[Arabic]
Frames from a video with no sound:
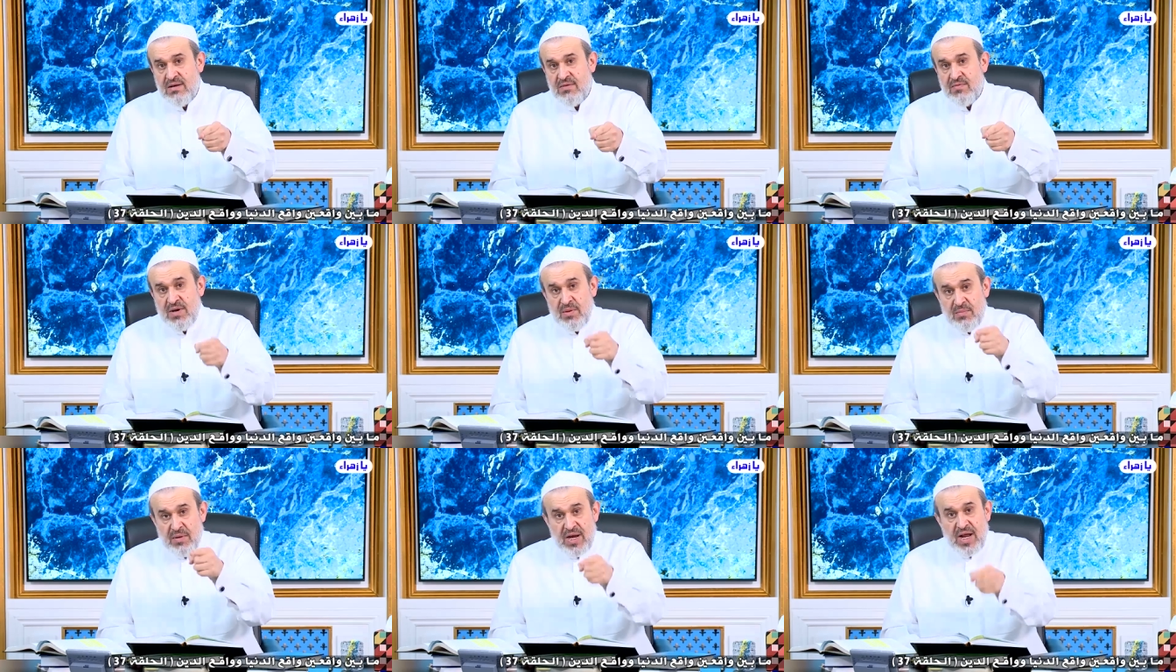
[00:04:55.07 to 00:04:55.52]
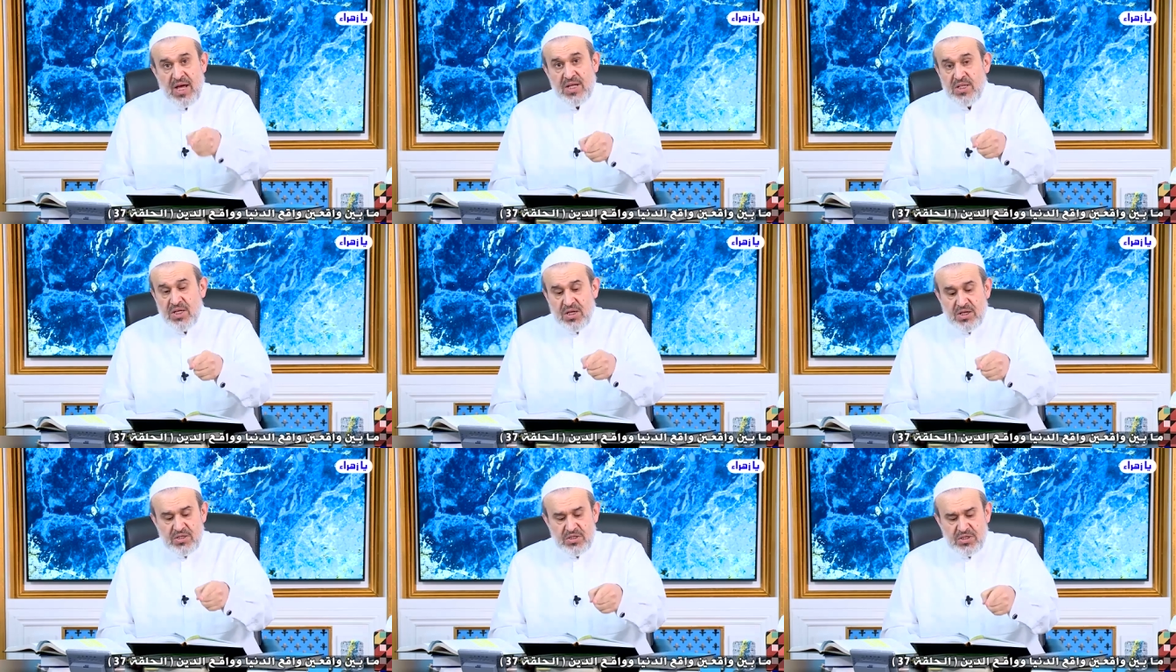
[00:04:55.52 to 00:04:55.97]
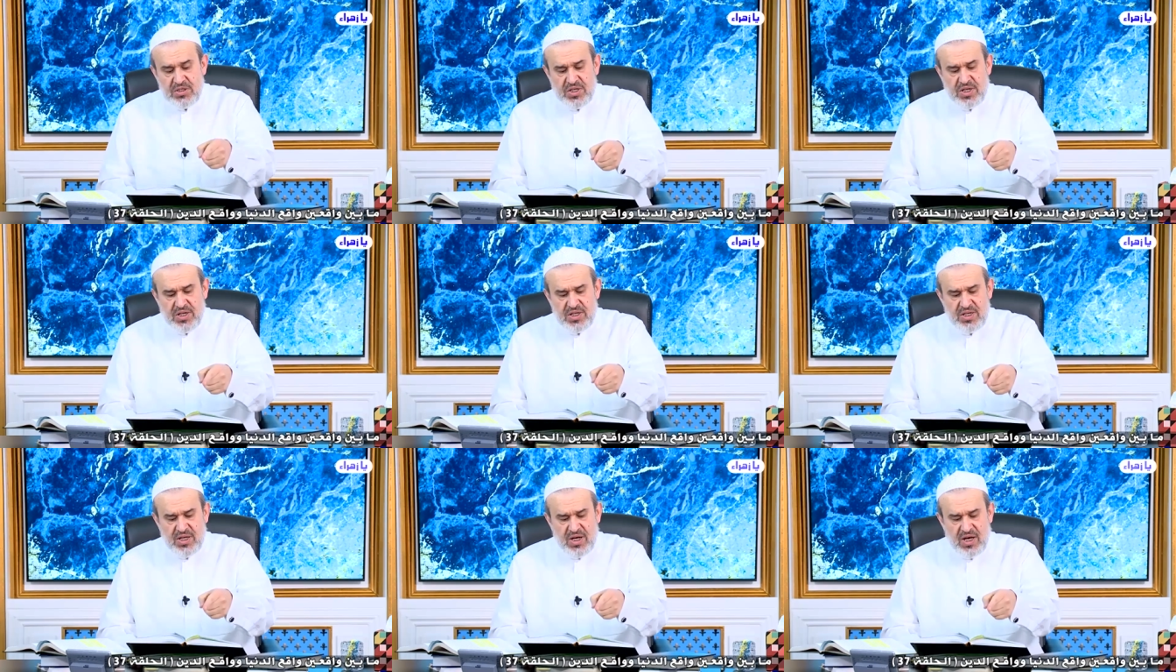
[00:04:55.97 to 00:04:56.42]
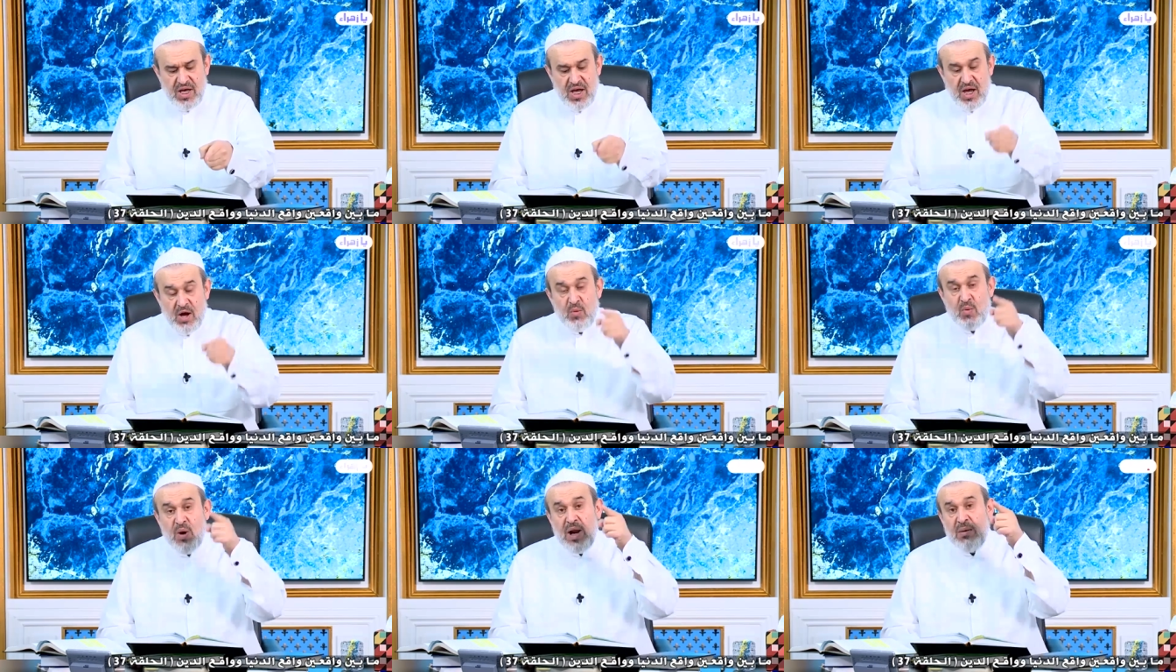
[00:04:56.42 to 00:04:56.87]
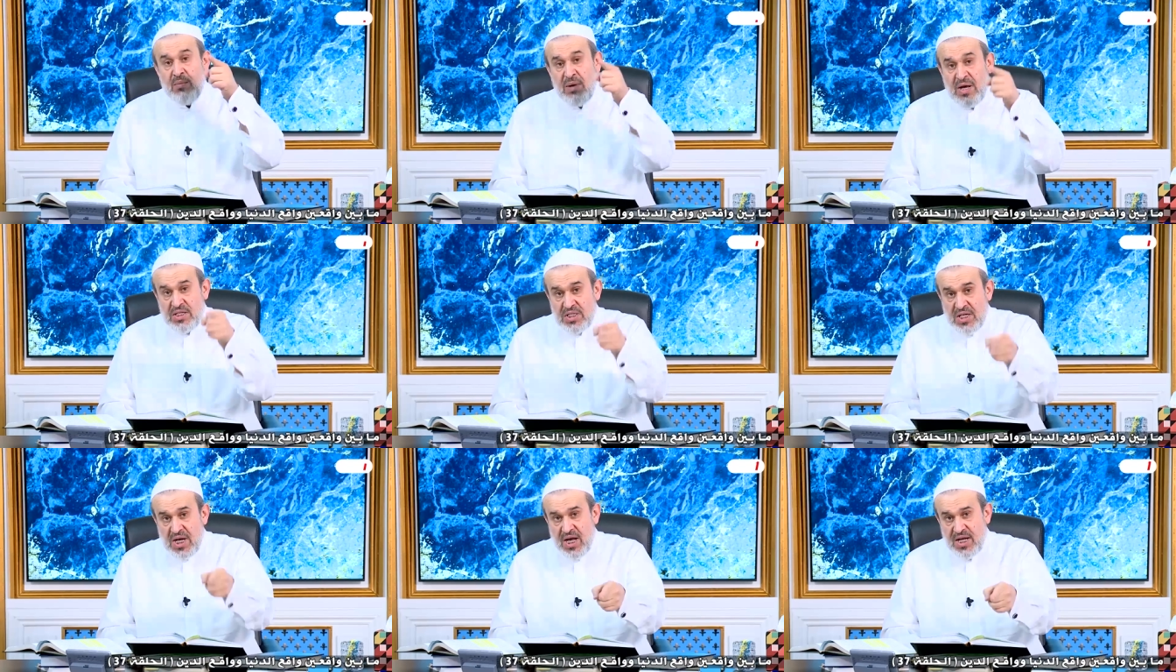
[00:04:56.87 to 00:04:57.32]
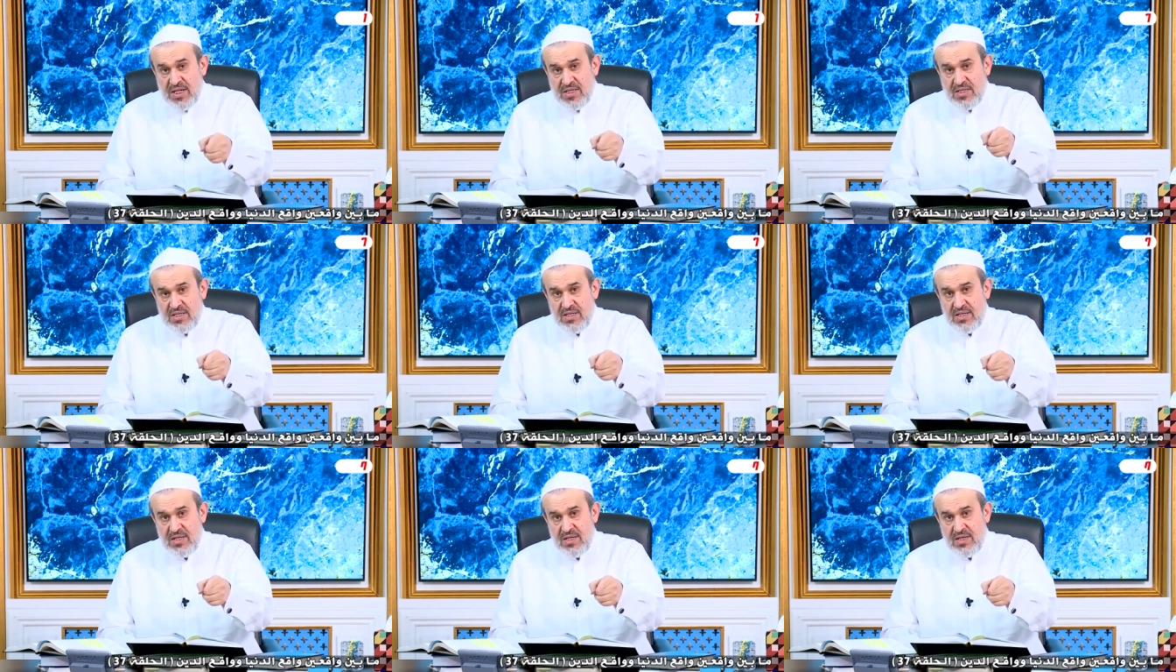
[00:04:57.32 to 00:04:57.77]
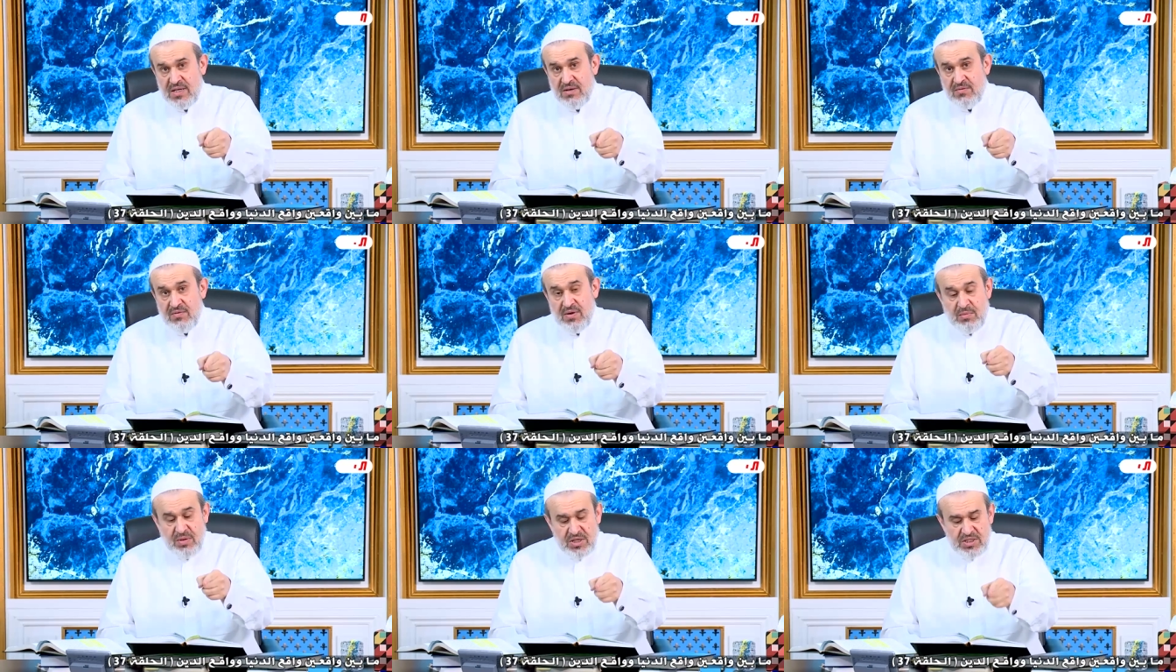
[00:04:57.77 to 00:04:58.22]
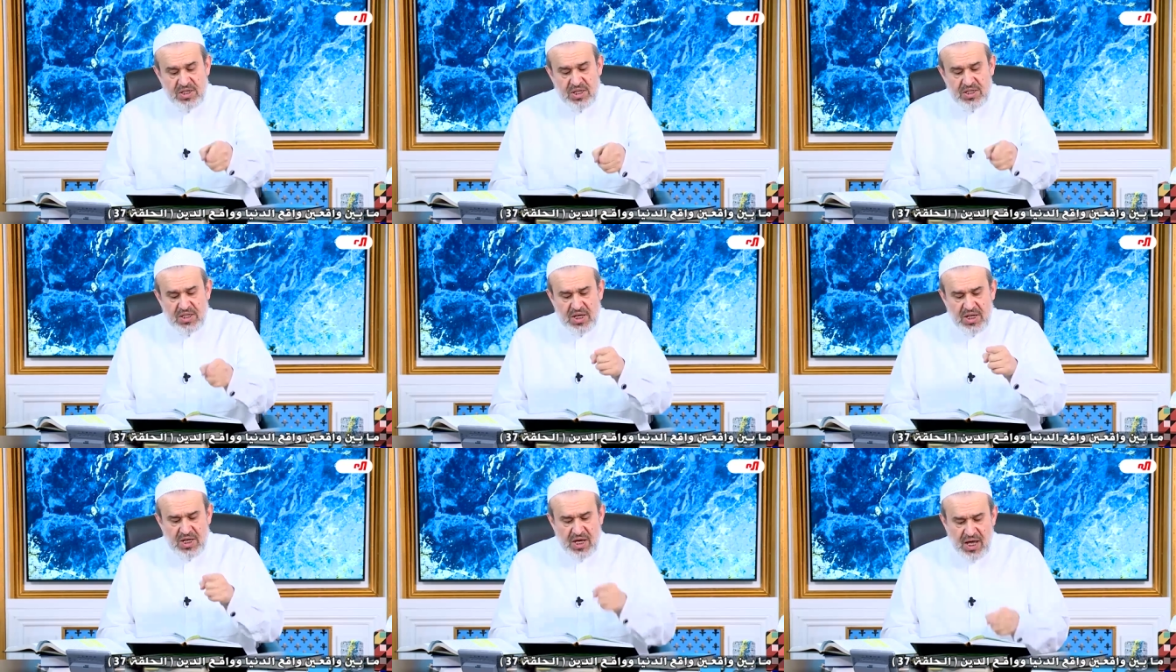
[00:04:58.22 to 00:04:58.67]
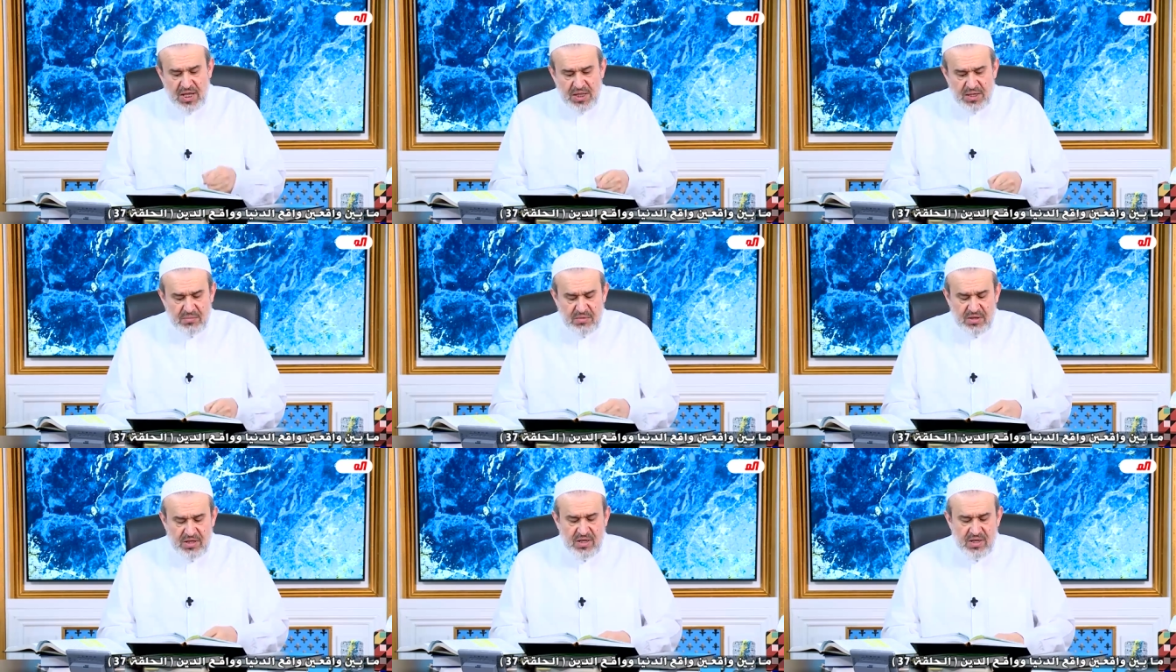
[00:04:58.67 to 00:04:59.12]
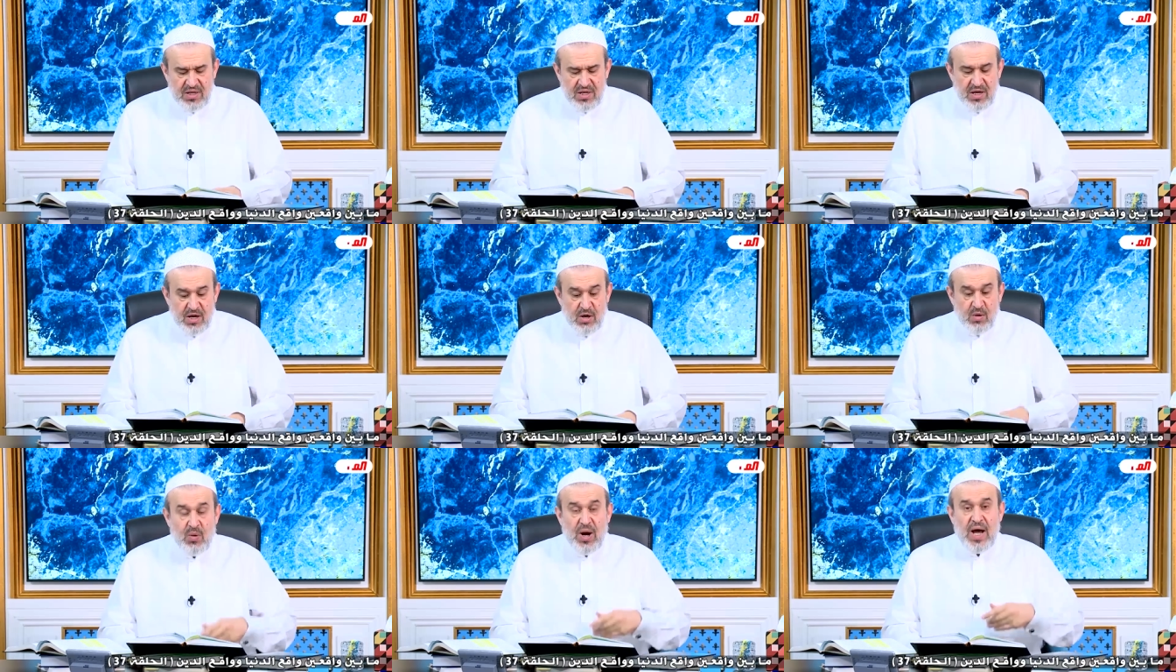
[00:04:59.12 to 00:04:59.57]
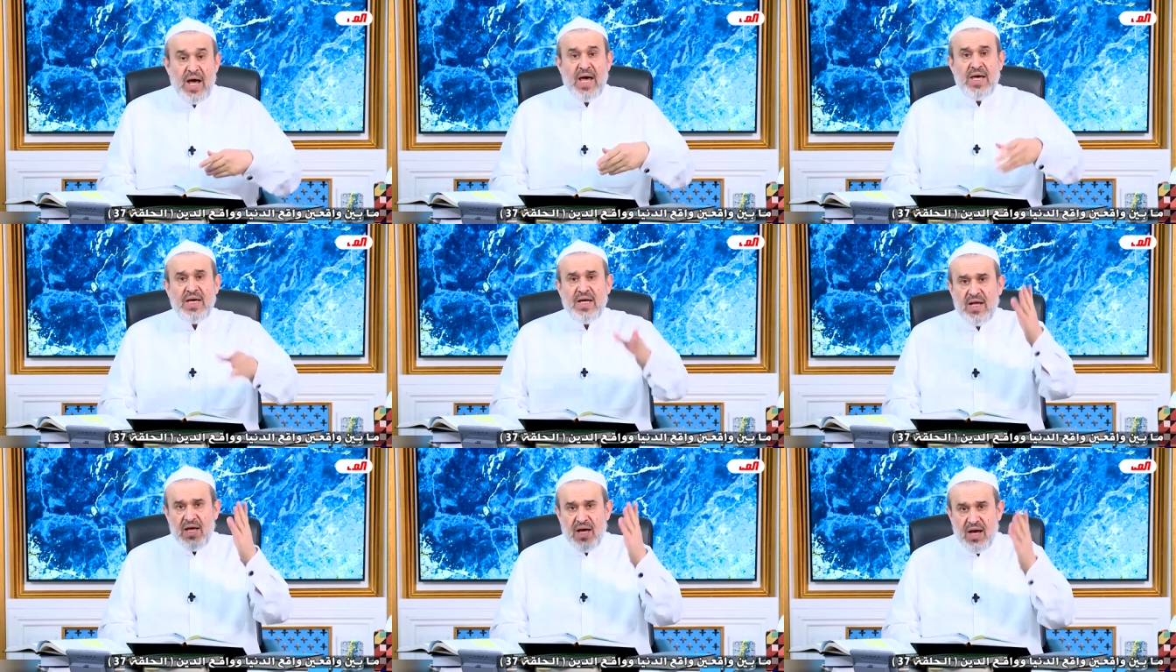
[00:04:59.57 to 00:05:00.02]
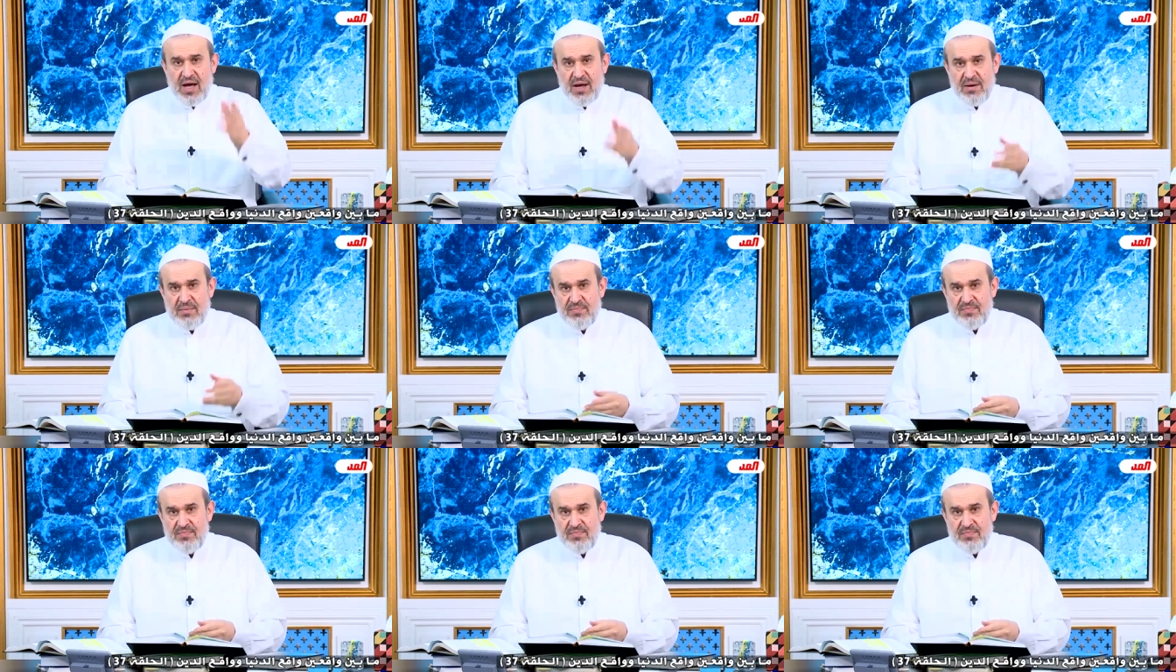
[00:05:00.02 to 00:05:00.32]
في المناطق الشيعيه والمشهد في المشهد الكاظمي وغيرها